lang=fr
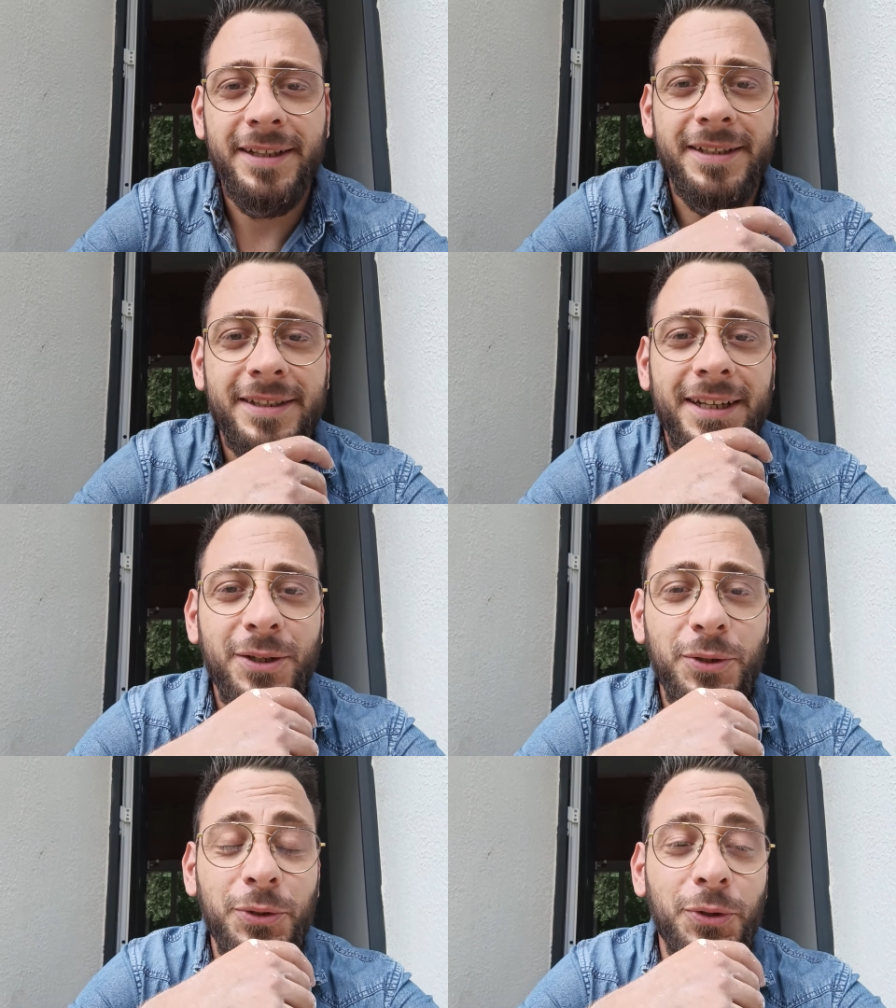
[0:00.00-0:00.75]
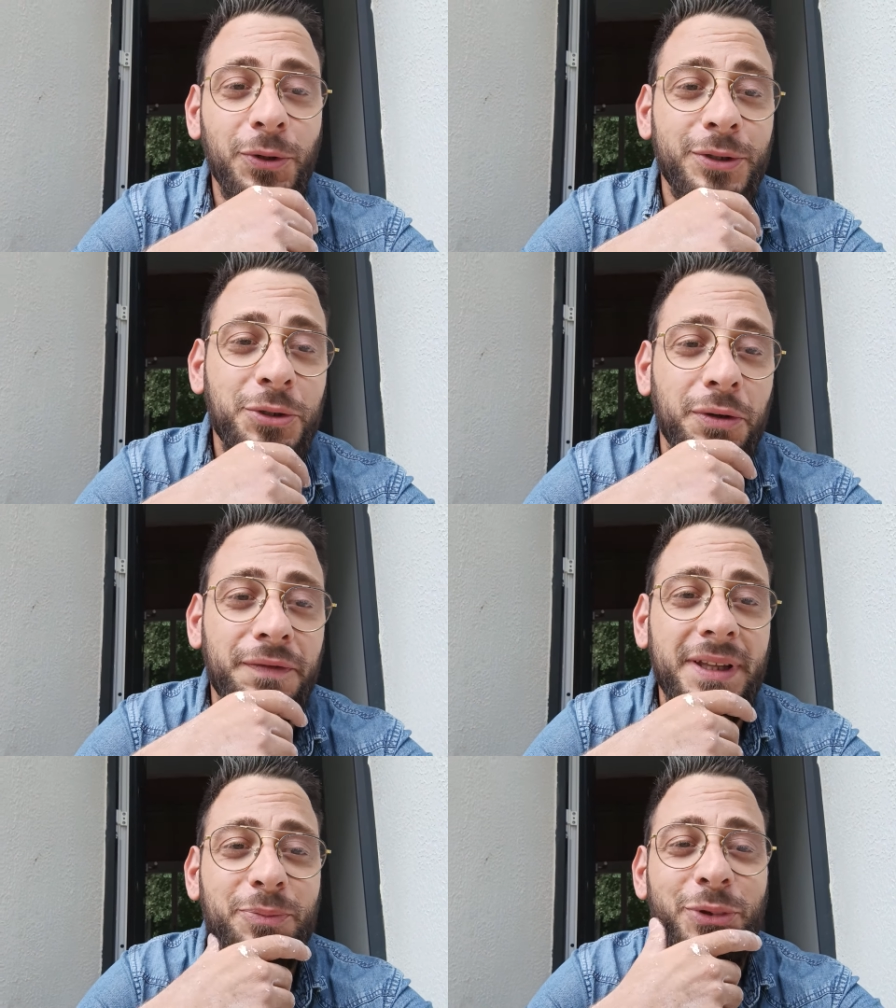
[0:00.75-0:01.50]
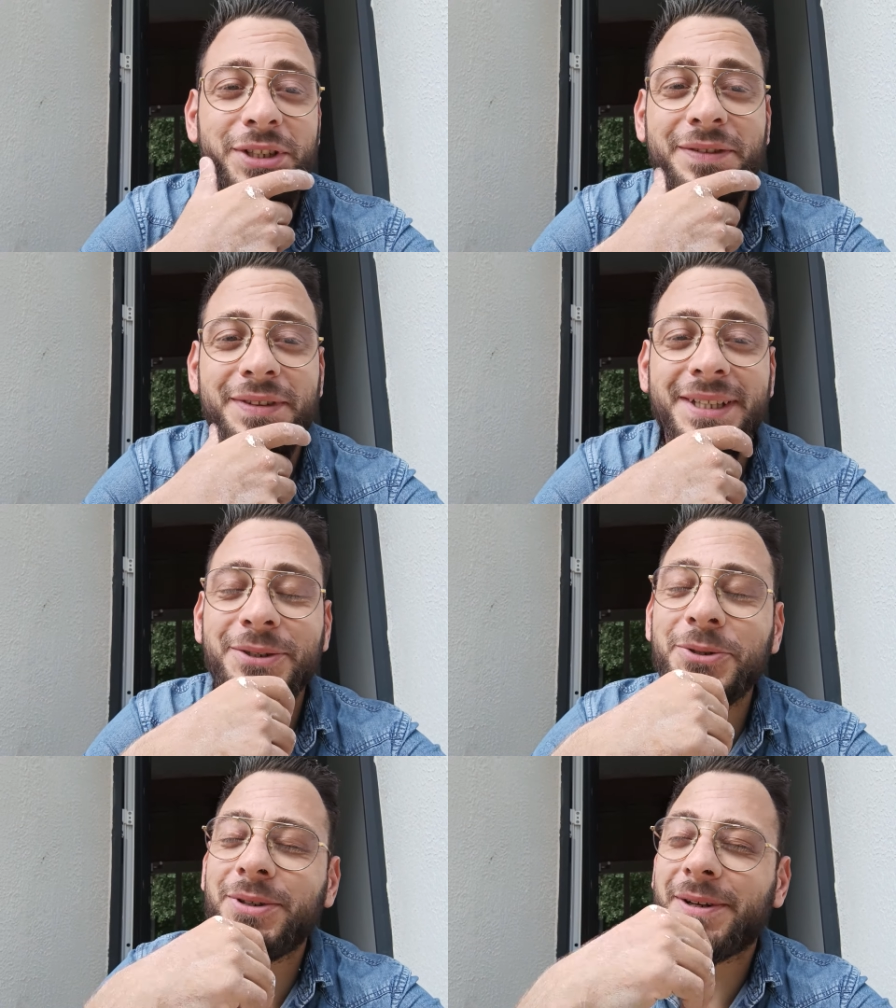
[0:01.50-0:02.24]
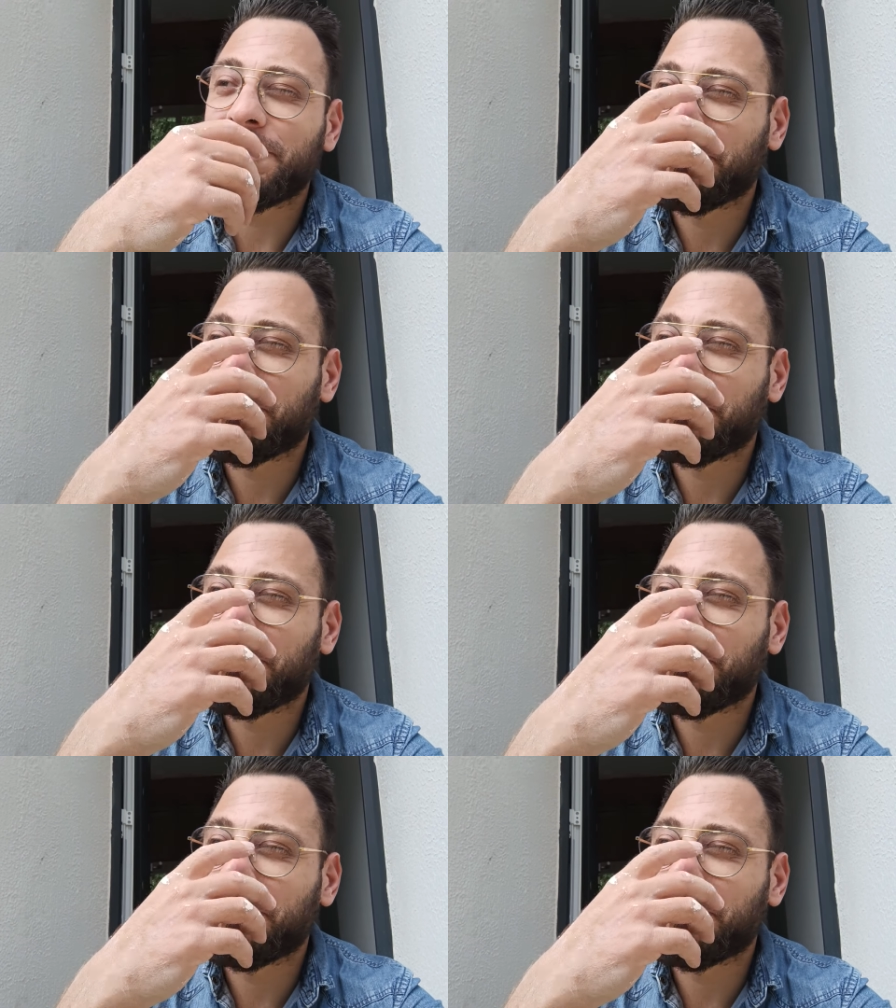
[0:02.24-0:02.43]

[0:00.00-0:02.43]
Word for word: Salut, donc je te fais une petite vidéo.